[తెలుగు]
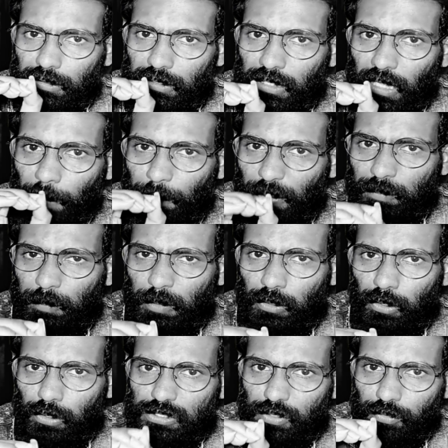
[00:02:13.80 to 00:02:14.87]
ఈ
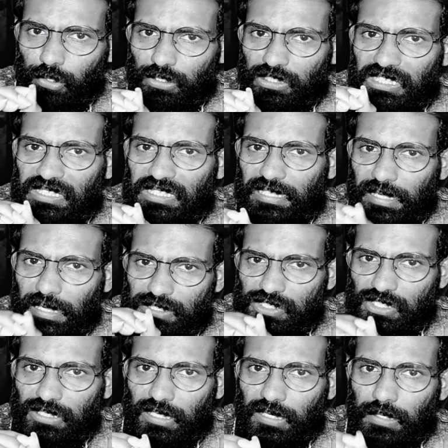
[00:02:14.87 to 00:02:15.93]
అపార్ట్మెంట్లో ఎవరో గట్టిగా
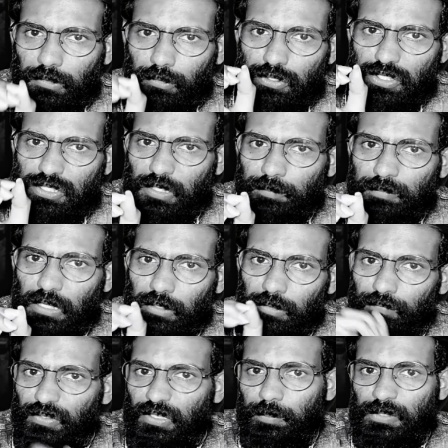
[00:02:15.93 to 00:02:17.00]
అరిచినట్టుగా నాకు శబ్దాలు
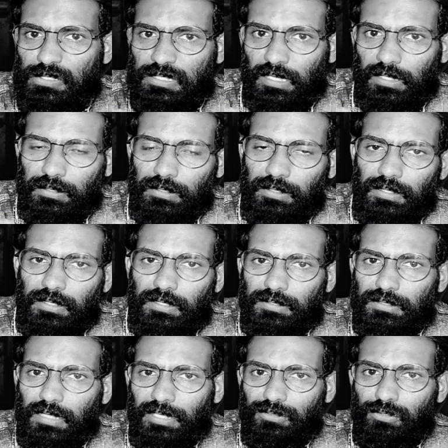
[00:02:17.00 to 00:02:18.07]
వినిపించాయి
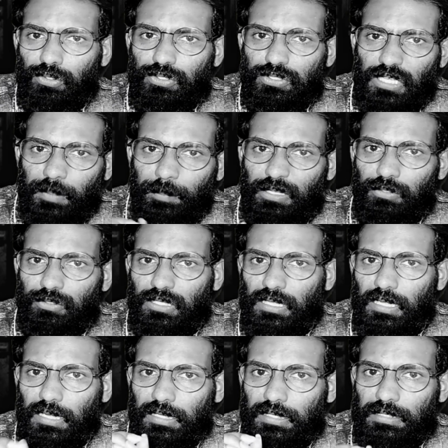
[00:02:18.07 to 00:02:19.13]
దాంతో ఏమై
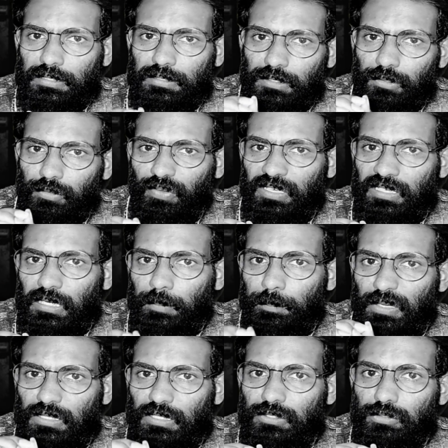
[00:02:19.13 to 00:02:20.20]
ఉంటుందా అని నేను వెంటనే
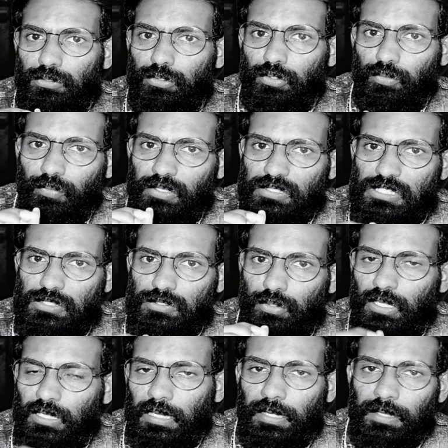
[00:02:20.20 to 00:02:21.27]
పరిగెత్తుకుంటూ వచ్చి
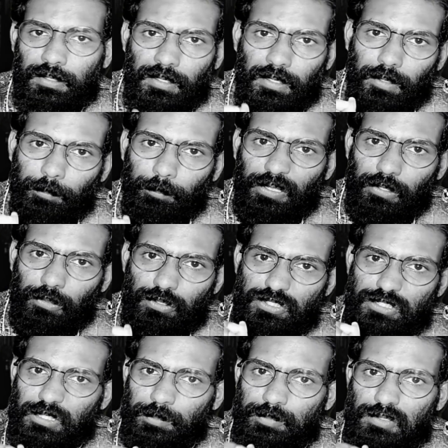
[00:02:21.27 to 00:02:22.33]
చూడగా మీరు
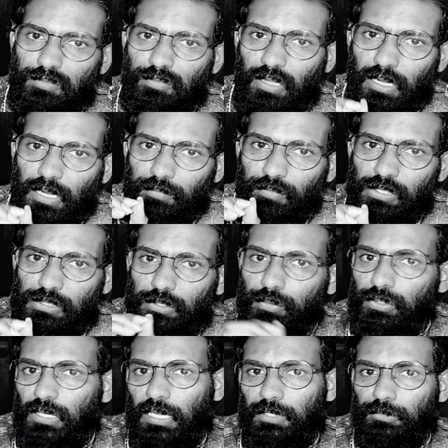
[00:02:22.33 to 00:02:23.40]
స్టెప్స్ ద్వారా వెళ్తూ
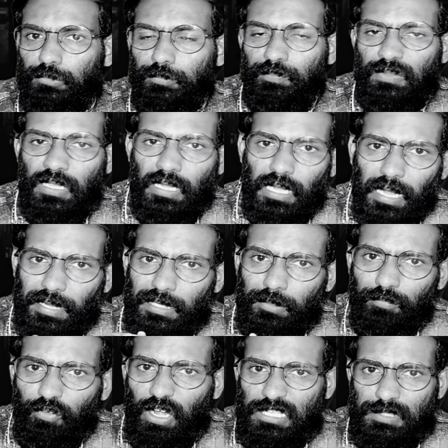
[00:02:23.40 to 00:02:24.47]
ఉన్నారు అని
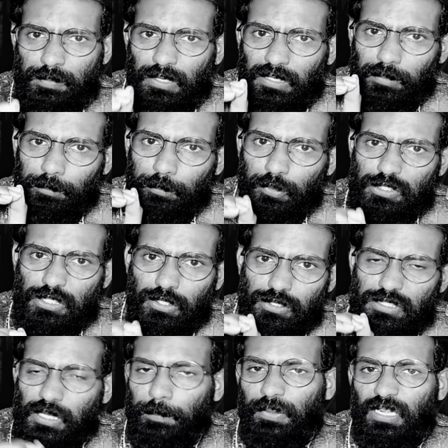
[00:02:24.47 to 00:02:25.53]
వాచ్మెన్ పూజతో
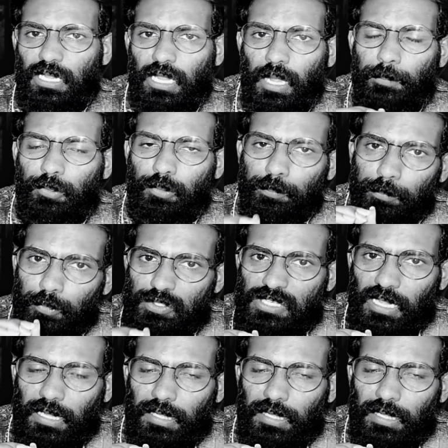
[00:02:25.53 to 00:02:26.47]
చెప్పగా అప్పుడు పూజ